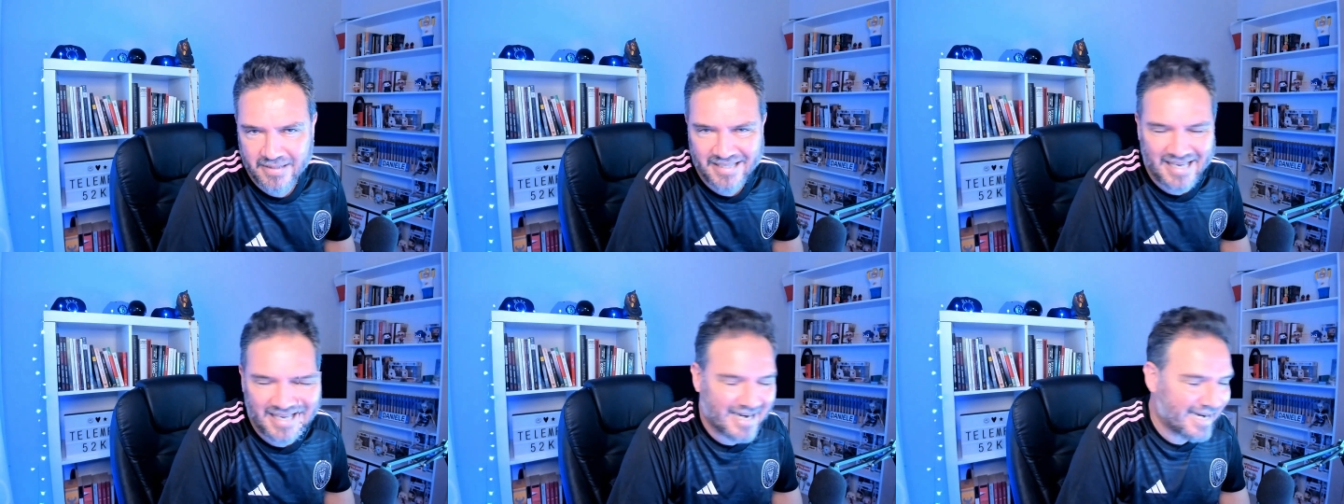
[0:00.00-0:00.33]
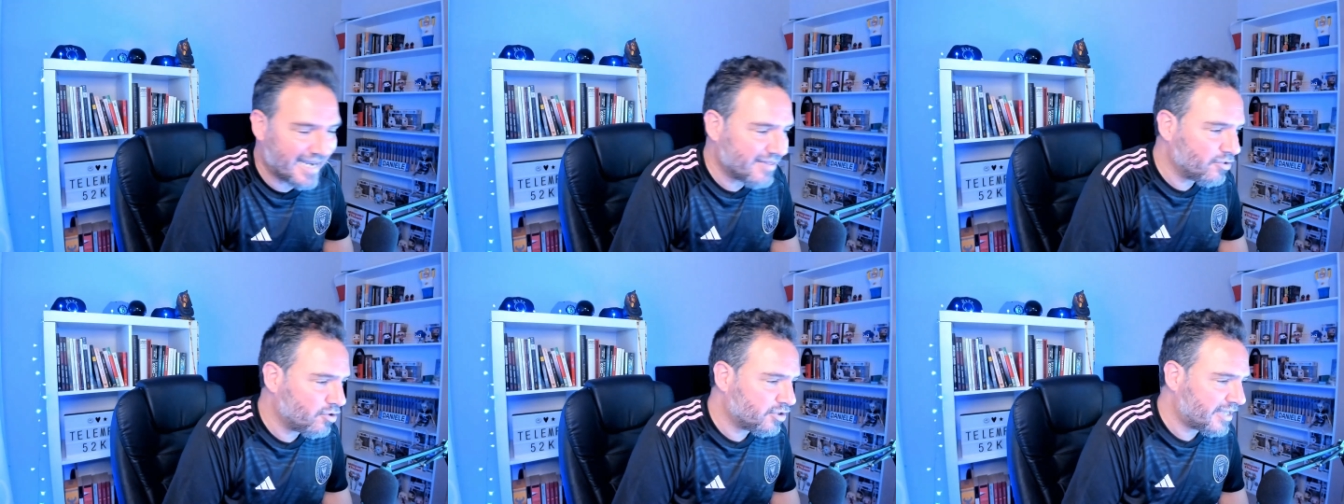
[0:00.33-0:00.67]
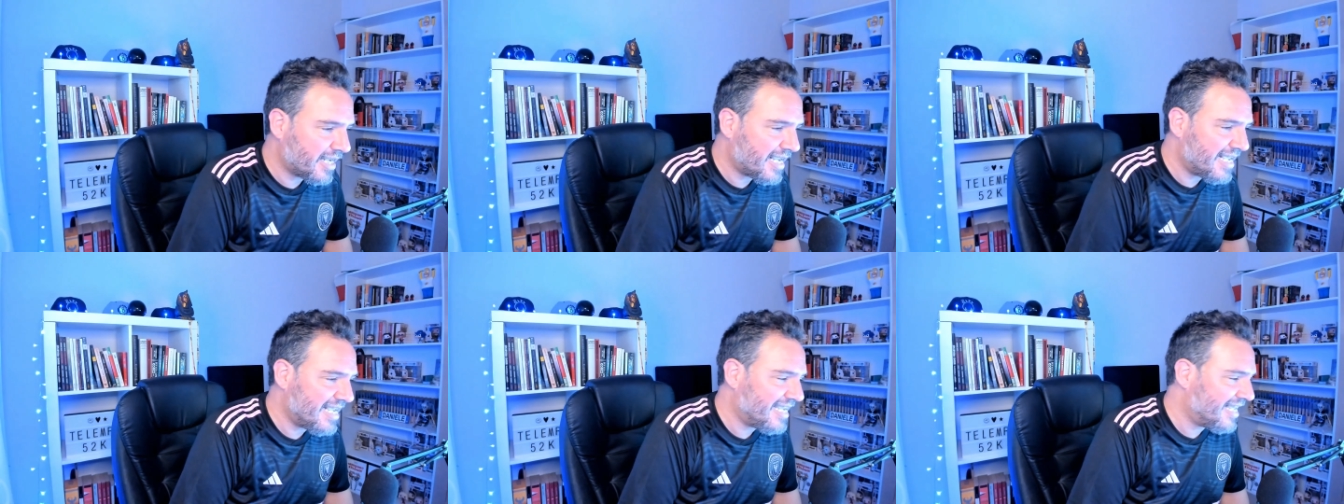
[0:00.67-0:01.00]

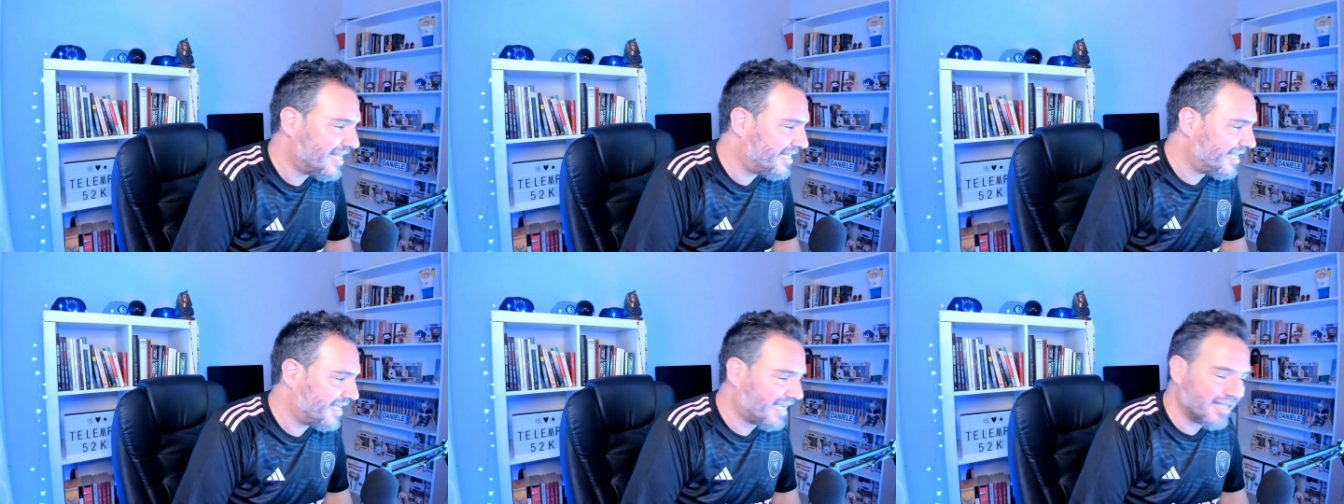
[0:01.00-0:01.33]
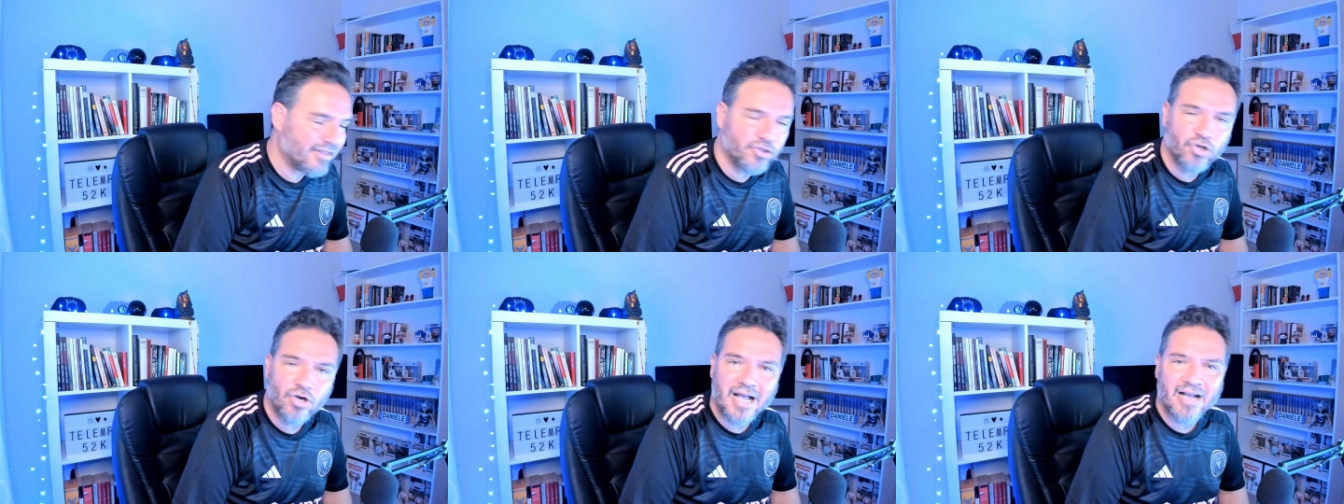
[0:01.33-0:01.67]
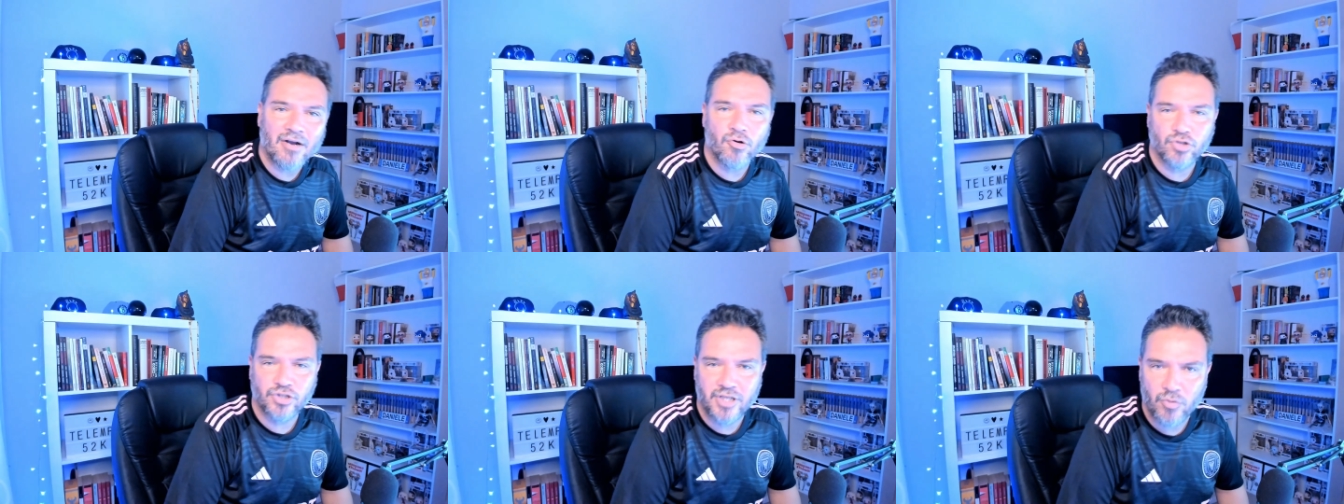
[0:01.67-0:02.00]
quejándose y criticando a
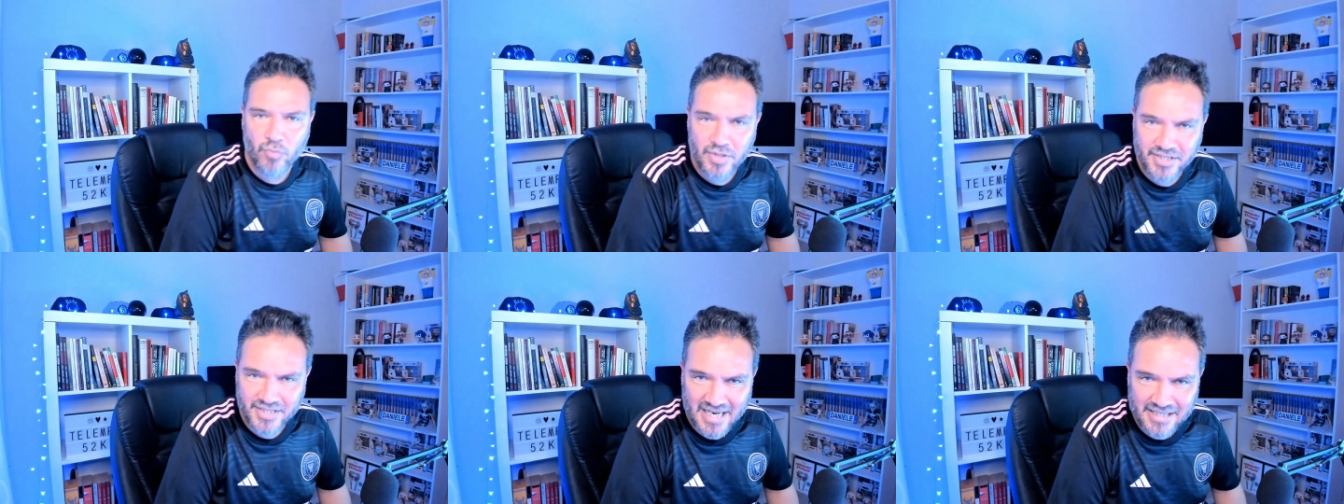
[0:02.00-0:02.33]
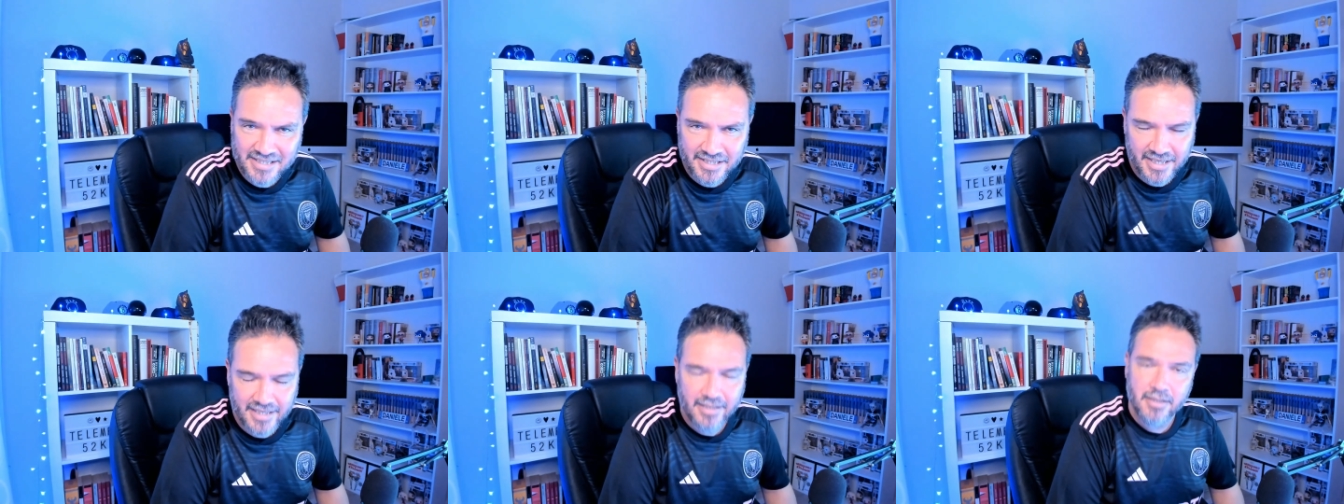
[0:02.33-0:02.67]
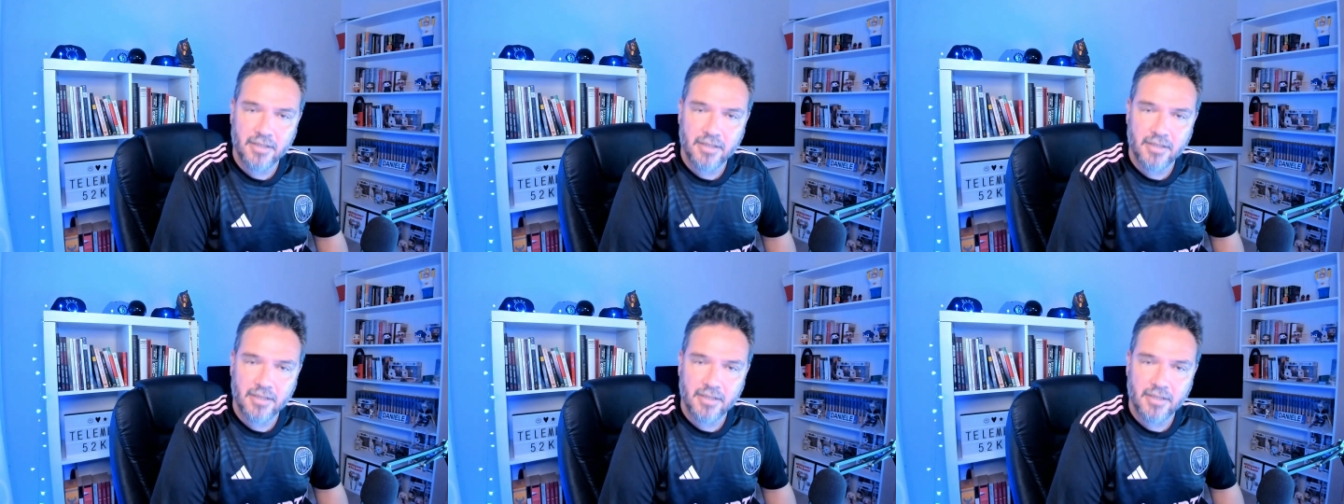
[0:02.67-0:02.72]
José Luis Sánchez.